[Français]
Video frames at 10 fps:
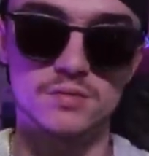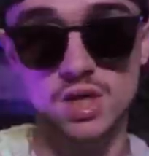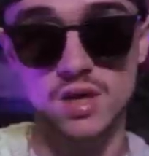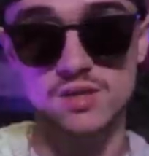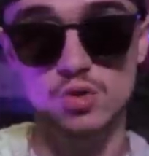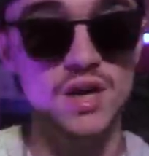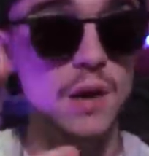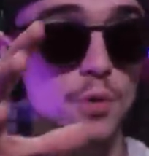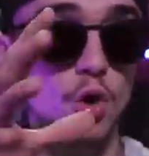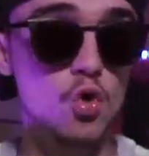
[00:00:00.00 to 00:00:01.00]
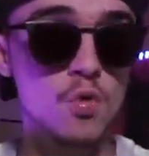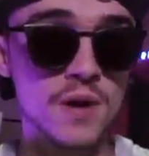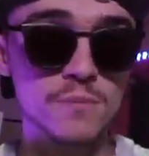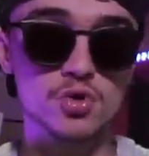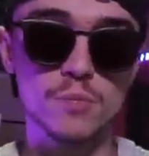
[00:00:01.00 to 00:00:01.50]
Mais déjà, est-ce que les rappeurs
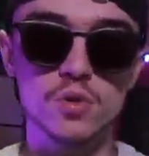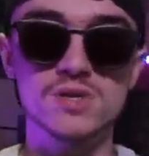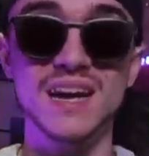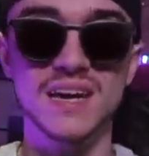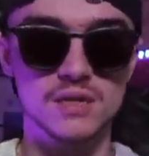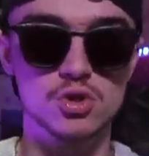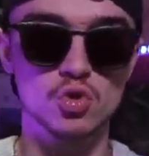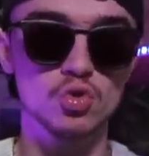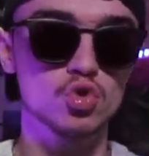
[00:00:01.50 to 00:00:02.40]
eux-mêmes se posent la question